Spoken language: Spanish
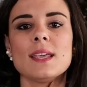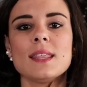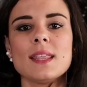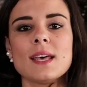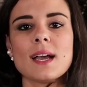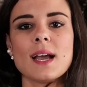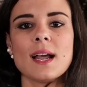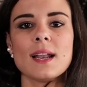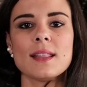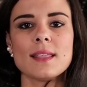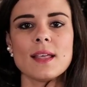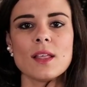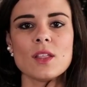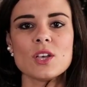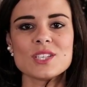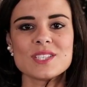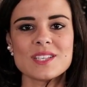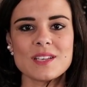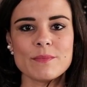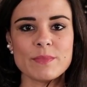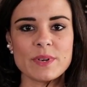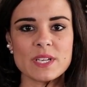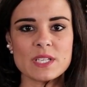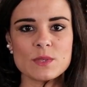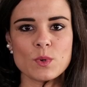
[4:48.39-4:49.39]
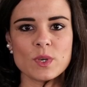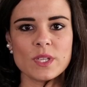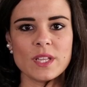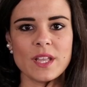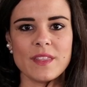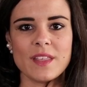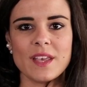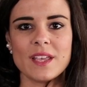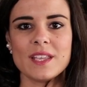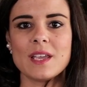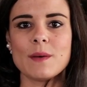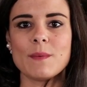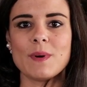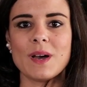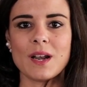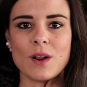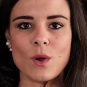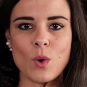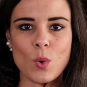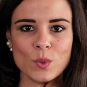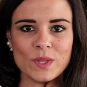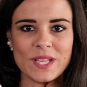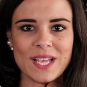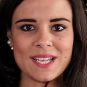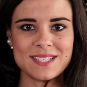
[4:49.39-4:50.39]
Y de calzado siempre es buena idea
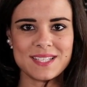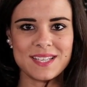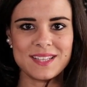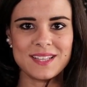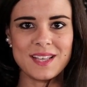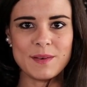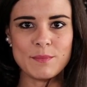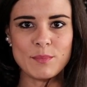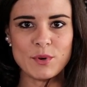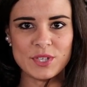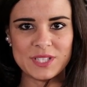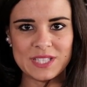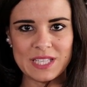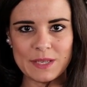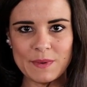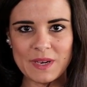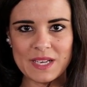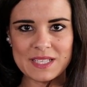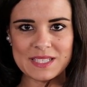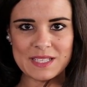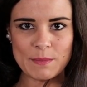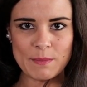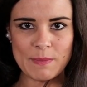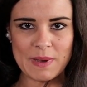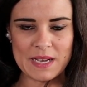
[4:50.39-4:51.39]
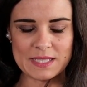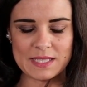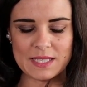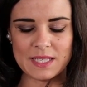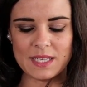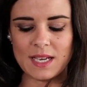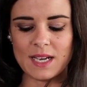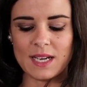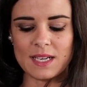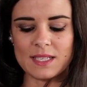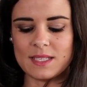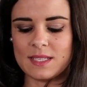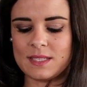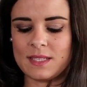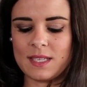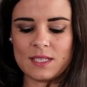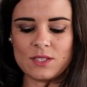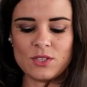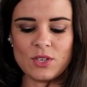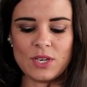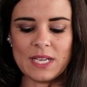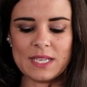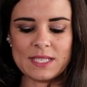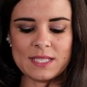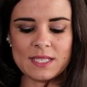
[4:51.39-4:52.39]
llevar unas deportivas básicas.
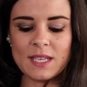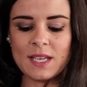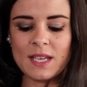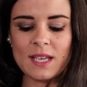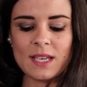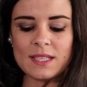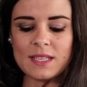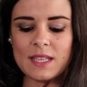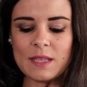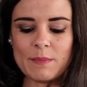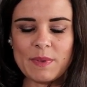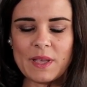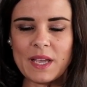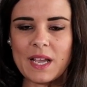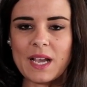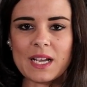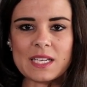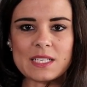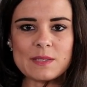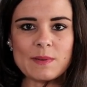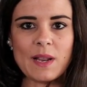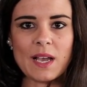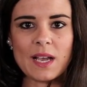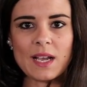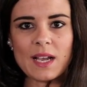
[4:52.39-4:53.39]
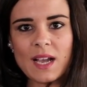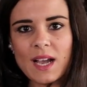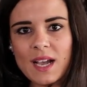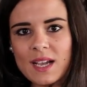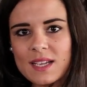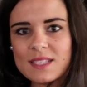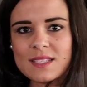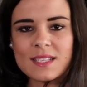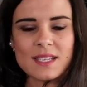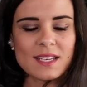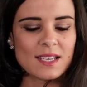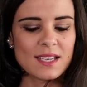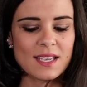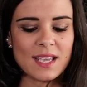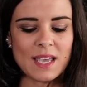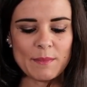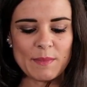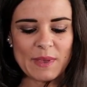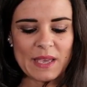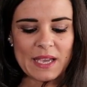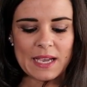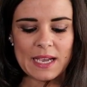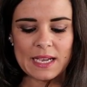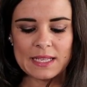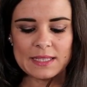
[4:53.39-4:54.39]
Estas son las típicas blancas que
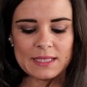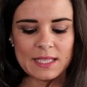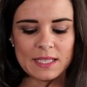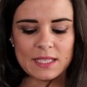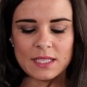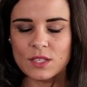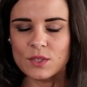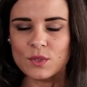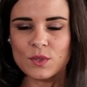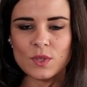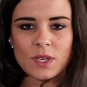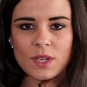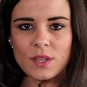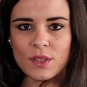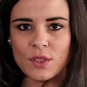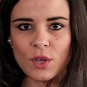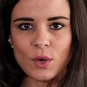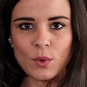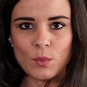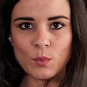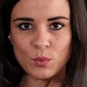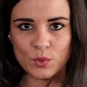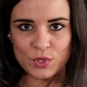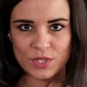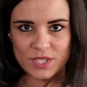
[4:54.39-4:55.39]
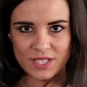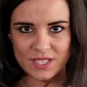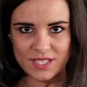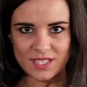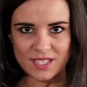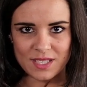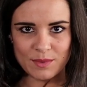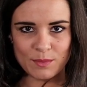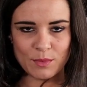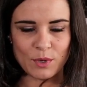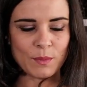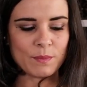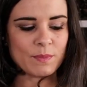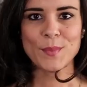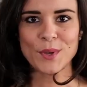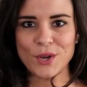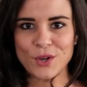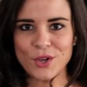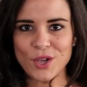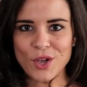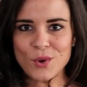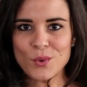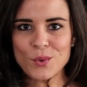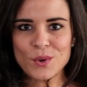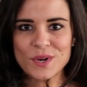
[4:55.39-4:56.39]
me encantan y utilizo muchísimo.
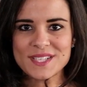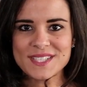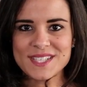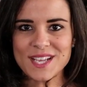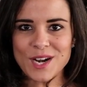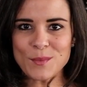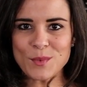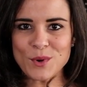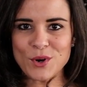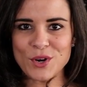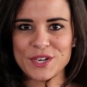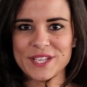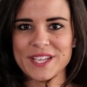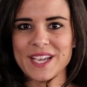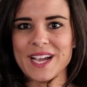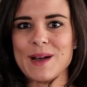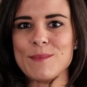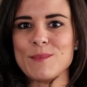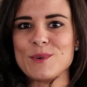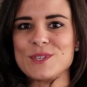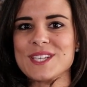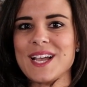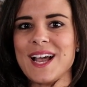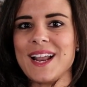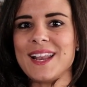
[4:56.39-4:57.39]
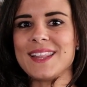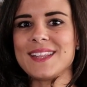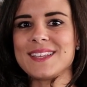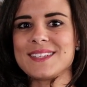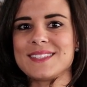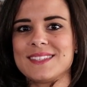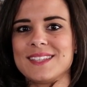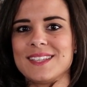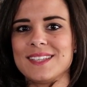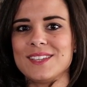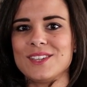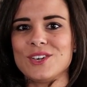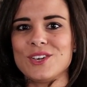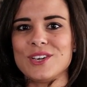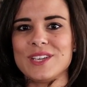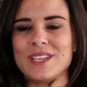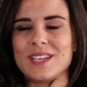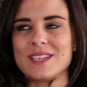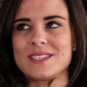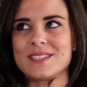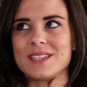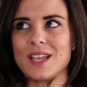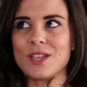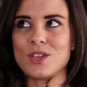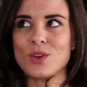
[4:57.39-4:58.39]
Pero ¿qué ocurre si a lo mejor llegamos al destino y
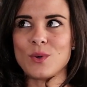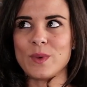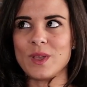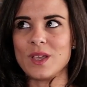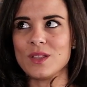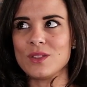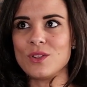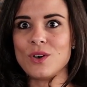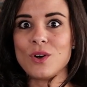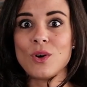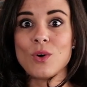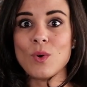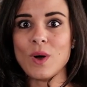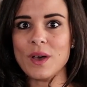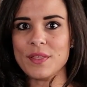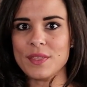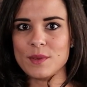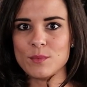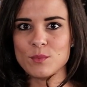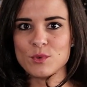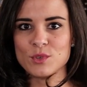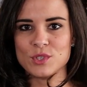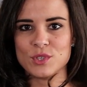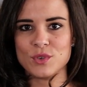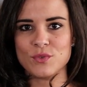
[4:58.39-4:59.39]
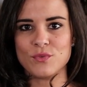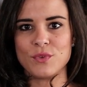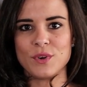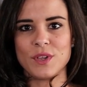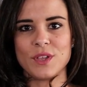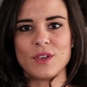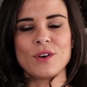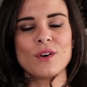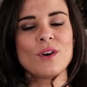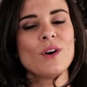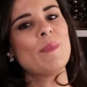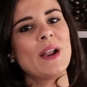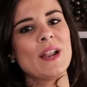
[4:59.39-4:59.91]
está lloviendo o hace mucho frío?